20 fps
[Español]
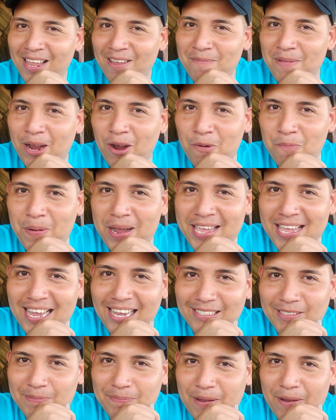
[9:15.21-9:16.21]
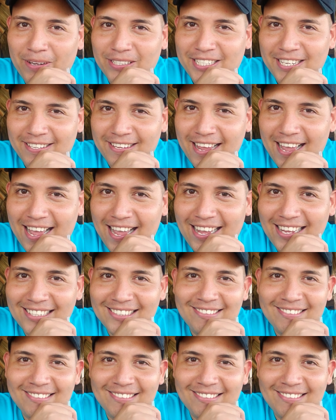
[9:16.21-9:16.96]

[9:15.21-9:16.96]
¿Me acompañas, bebecita?